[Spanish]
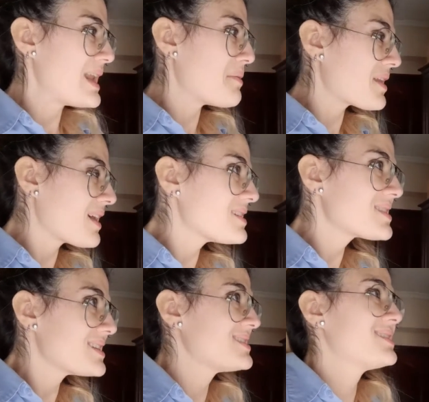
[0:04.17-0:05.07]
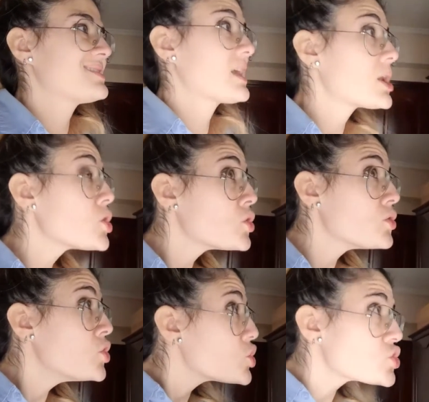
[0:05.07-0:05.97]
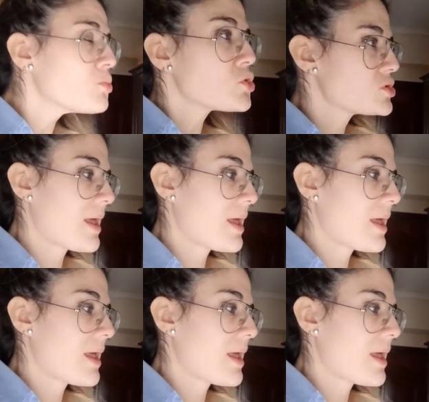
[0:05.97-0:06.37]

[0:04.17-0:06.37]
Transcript: La verdad es que sí, es que no somos